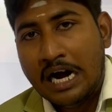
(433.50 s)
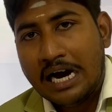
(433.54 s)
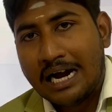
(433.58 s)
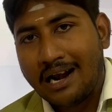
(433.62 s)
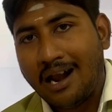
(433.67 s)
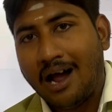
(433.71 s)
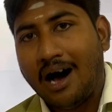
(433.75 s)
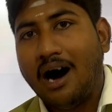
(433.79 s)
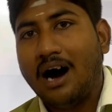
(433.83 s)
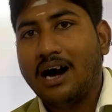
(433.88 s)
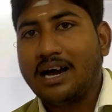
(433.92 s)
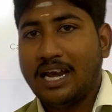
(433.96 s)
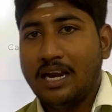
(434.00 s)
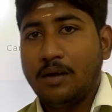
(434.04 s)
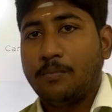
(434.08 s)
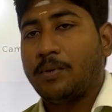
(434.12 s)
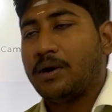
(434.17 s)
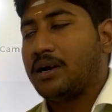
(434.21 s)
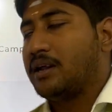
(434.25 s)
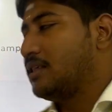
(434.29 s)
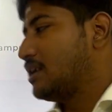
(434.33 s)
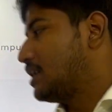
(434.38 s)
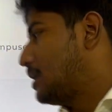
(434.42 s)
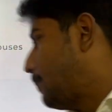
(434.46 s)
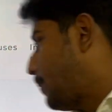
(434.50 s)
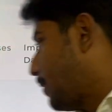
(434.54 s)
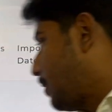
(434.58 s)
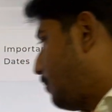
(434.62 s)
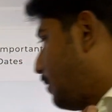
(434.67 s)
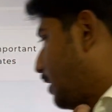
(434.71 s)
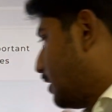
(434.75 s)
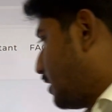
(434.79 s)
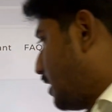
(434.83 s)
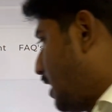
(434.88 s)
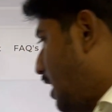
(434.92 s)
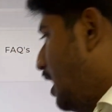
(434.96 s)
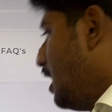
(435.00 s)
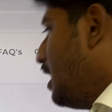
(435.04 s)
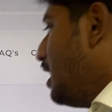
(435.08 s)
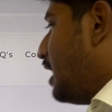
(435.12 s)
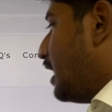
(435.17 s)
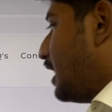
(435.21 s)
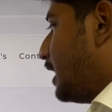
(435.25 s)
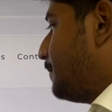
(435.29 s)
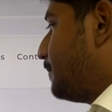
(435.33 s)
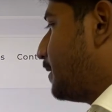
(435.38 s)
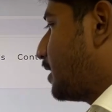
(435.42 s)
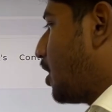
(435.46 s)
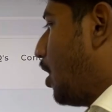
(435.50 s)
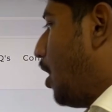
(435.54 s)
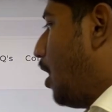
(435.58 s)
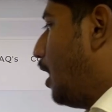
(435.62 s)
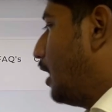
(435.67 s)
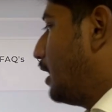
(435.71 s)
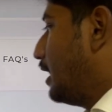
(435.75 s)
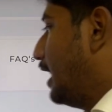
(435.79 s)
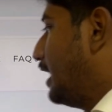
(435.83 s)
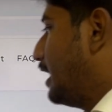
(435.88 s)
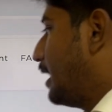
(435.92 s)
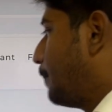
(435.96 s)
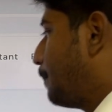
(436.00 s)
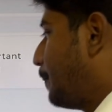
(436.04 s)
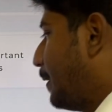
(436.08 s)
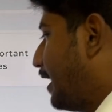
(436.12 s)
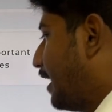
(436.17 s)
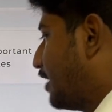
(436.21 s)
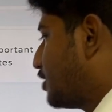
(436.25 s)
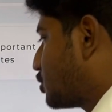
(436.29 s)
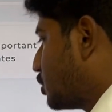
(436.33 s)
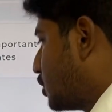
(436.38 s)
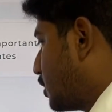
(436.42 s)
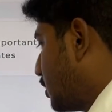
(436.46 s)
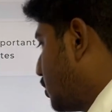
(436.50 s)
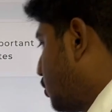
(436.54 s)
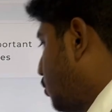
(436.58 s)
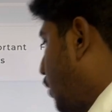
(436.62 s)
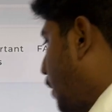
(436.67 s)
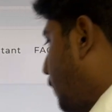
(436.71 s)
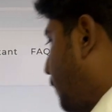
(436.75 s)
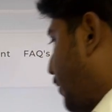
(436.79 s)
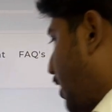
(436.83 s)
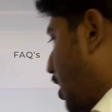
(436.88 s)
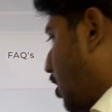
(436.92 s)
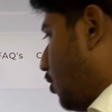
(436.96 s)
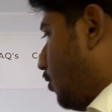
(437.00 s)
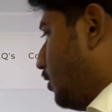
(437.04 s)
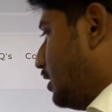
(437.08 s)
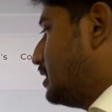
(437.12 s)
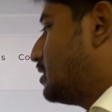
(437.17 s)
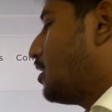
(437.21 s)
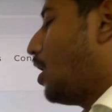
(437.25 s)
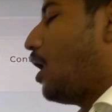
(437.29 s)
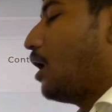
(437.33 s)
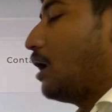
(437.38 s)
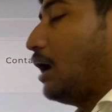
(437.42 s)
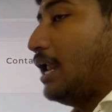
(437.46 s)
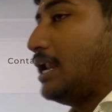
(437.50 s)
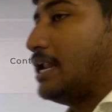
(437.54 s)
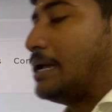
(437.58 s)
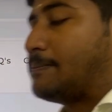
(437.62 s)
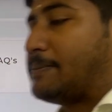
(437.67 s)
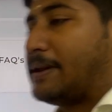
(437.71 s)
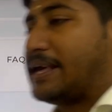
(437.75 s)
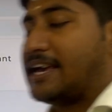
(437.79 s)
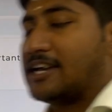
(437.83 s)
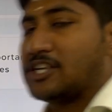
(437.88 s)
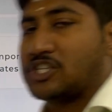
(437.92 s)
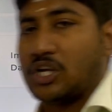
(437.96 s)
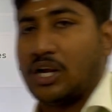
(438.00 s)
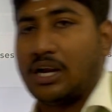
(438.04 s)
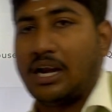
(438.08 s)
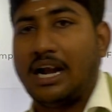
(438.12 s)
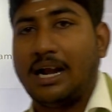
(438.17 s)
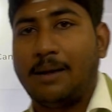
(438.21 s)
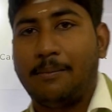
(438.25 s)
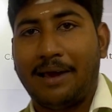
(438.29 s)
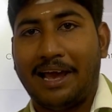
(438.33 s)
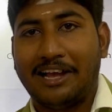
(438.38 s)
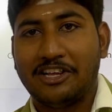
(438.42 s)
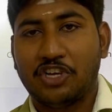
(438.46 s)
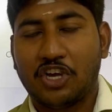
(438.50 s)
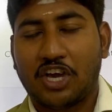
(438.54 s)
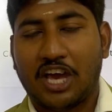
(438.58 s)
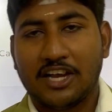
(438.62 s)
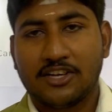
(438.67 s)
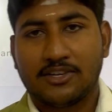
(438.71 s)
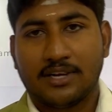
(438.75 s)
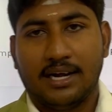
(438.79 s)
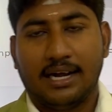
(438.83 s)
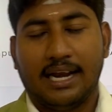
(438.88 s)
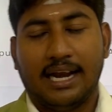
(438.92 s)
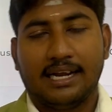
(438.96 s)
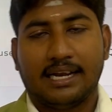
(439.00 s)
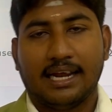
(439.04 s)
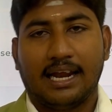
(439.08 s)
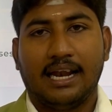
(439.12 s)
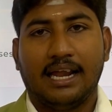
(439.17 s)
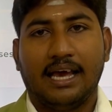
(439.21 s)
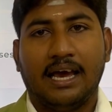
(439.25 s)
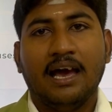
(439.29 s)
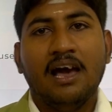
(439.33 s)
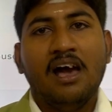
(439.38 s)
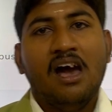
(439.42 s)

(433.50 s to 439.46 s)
லாகின் பண்ணதுக்கப்புறமா தான் நமக்கு ஆன்லைன் அப்ளிகேஷனுங்கிறது ஓப்பன் ஆகும் இந்த ஆன்லைன் அப்ளிகேஷனில் நம்ம எஜுகேஷன் டீட்டெயிலு